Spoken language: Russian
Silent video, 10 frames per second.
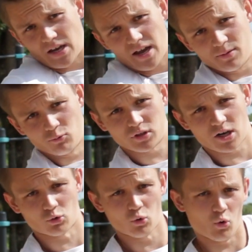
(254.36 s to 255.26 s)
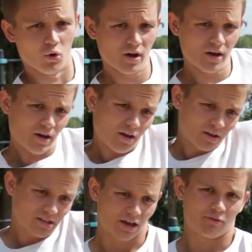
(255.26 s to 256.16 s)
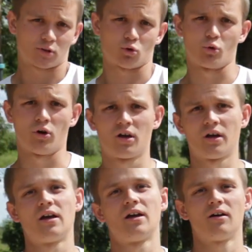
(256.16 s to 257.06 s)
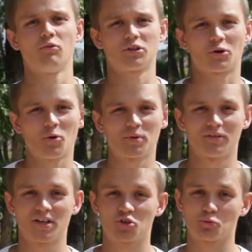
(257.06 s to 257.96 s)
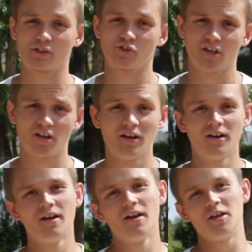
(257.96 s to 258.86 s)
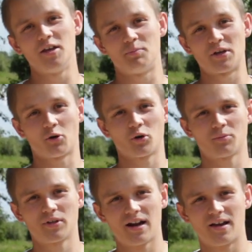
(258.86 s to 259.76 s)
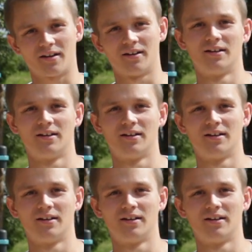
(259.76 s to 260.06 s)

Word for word: тянем вот так руку, ставим вторую. Вот такое подводящее упражнение. И переходим далее.